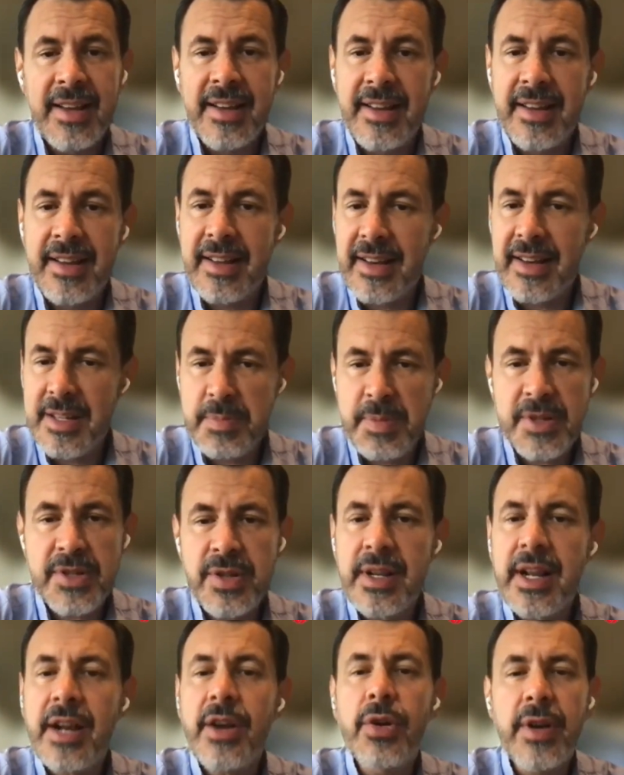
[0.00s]
eh, las
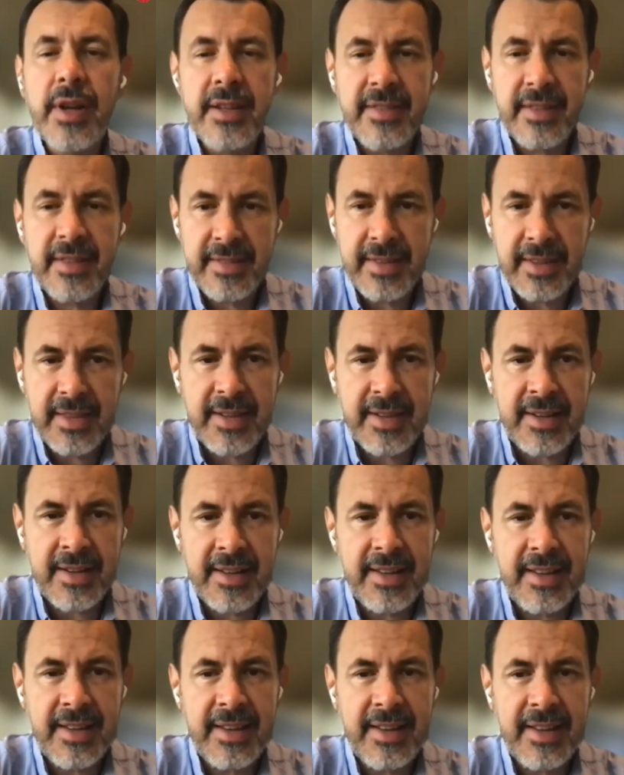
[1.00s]
personas lo
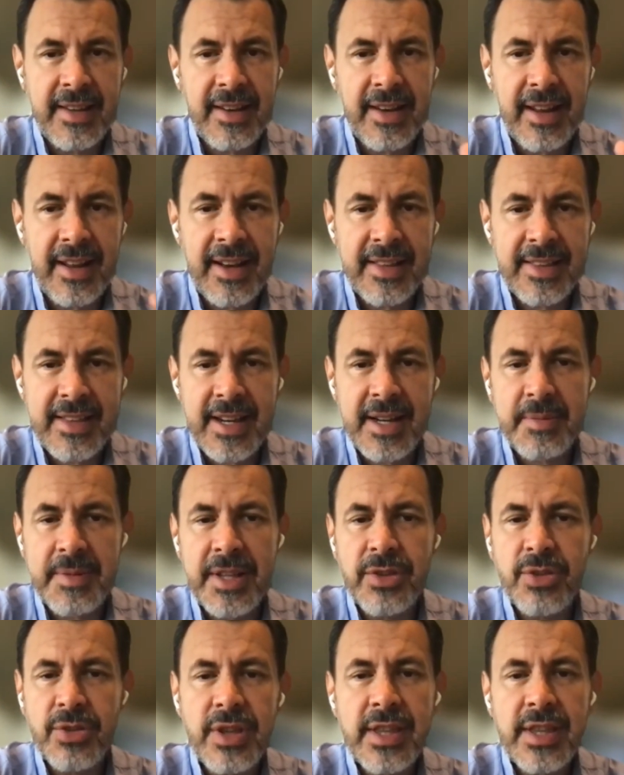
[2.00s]
necesitan y el,
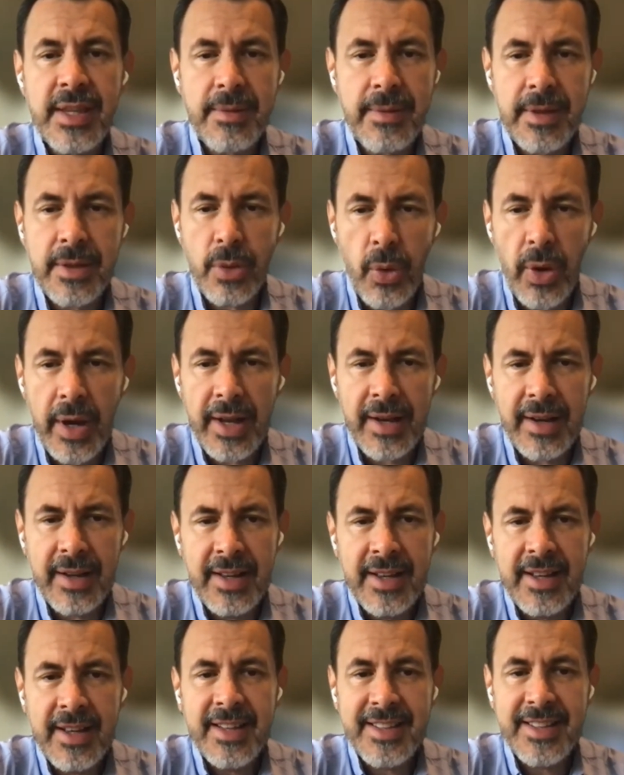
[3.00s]
entrenamiento individual
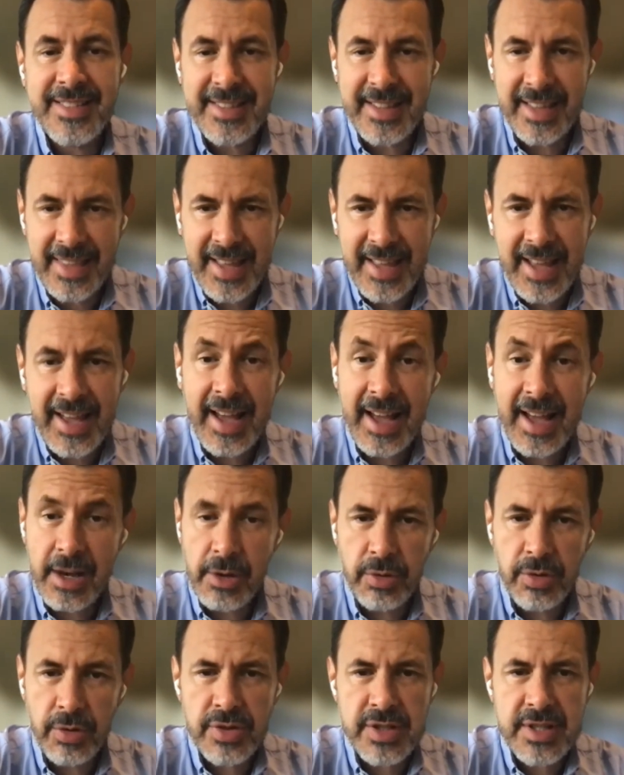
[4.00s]
se da
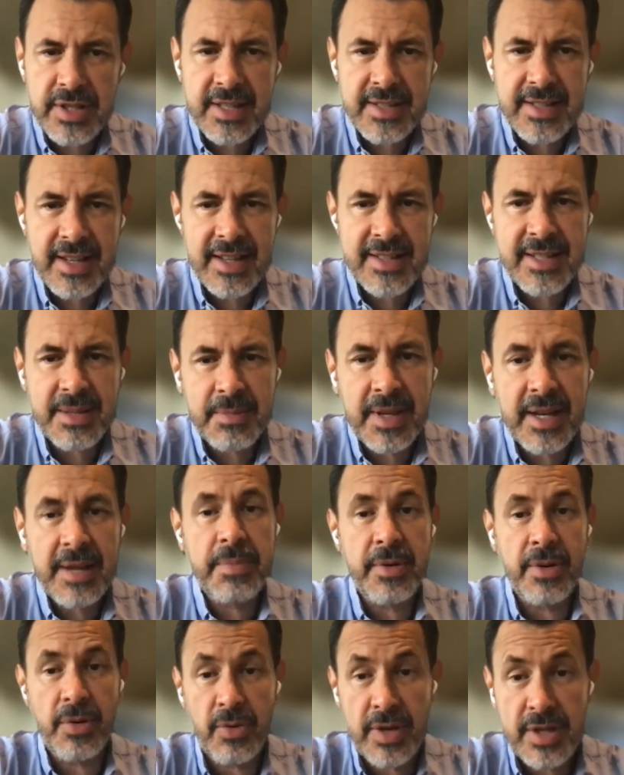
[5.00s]
algunos días de la
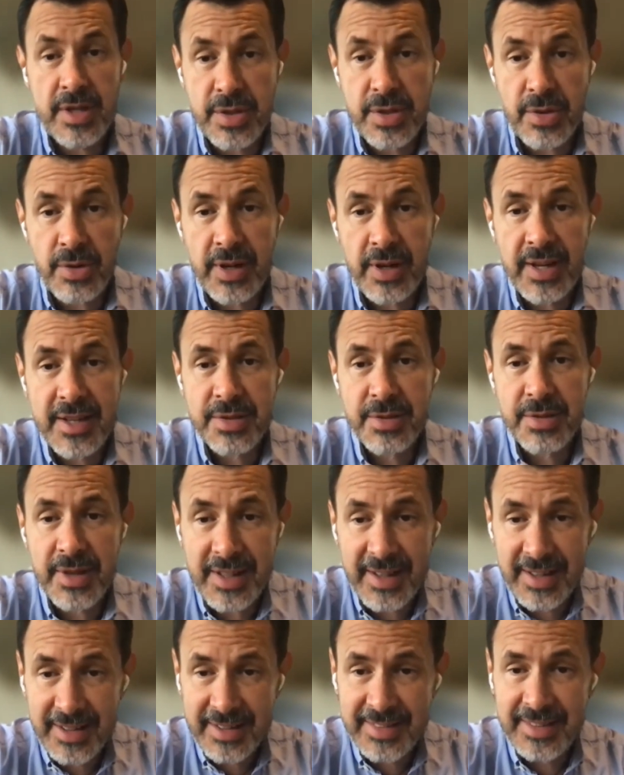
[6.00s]
semana, pero en nuestro caso
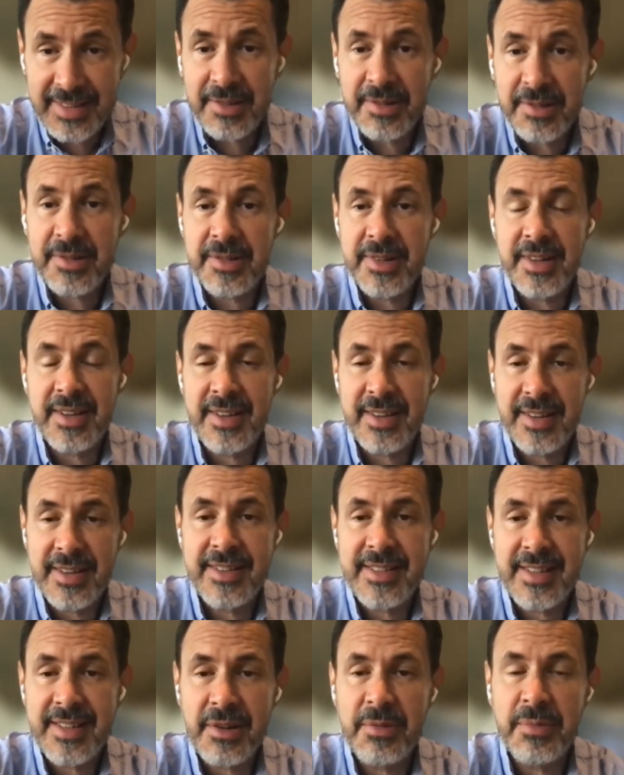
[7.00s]
ha crecido, eh,
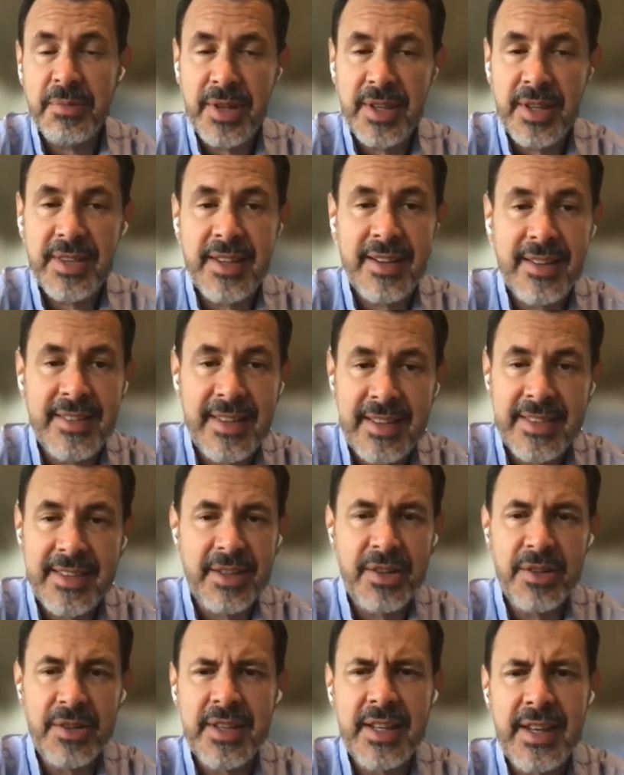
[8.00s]
es algo muy
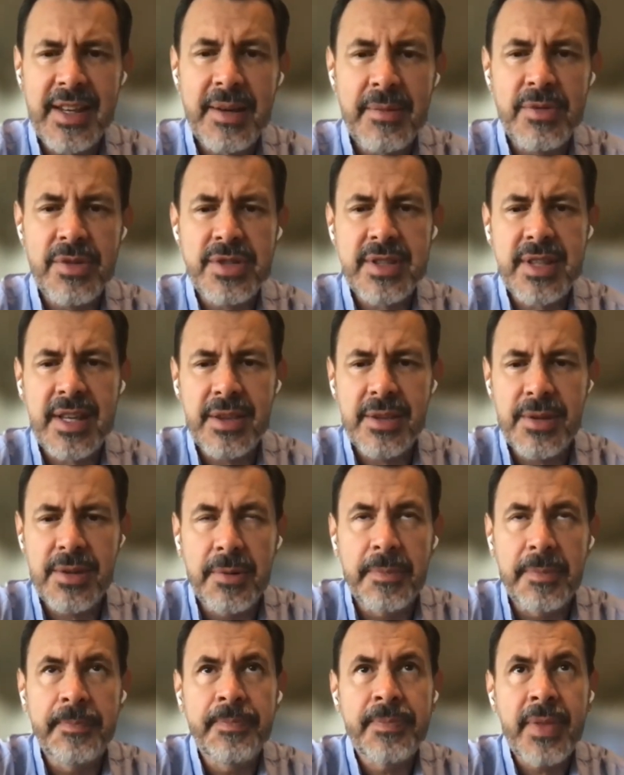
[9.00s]
interesante, no teníamos
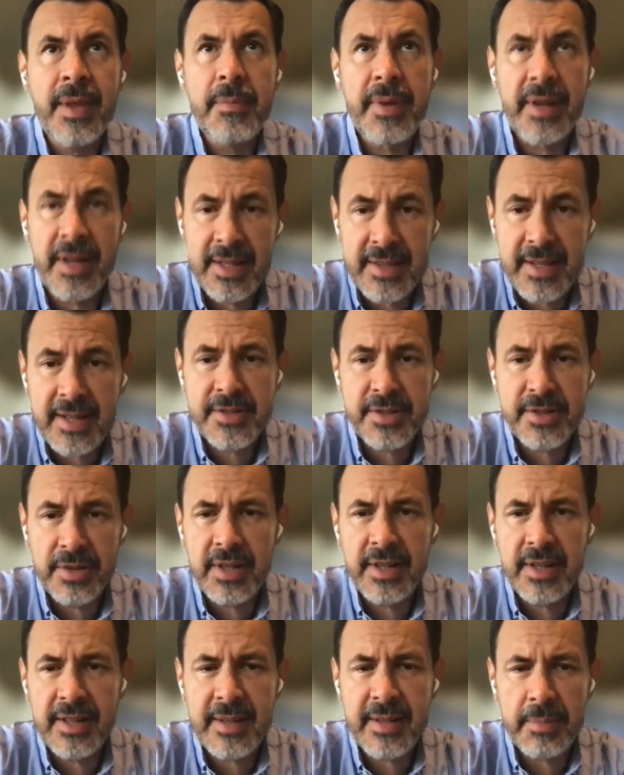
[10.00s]
tanto
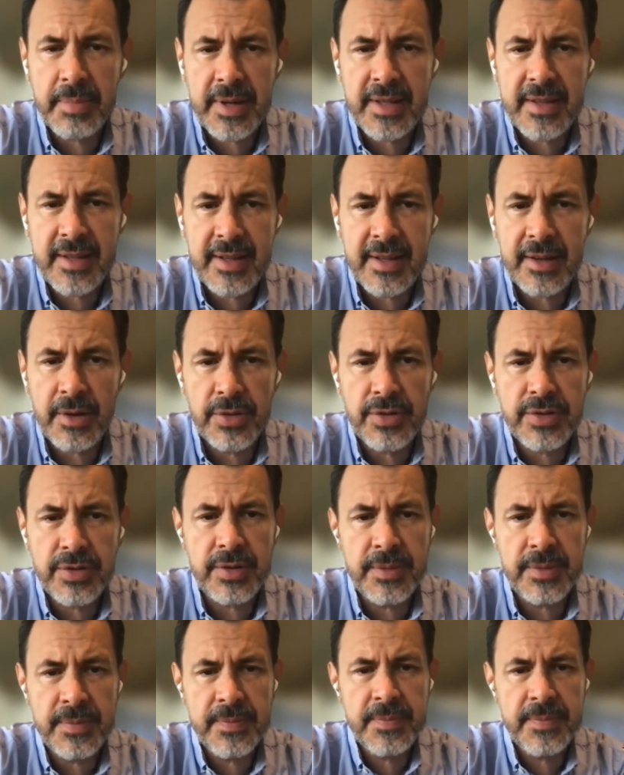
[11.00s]
penetración en esa parte de negocio.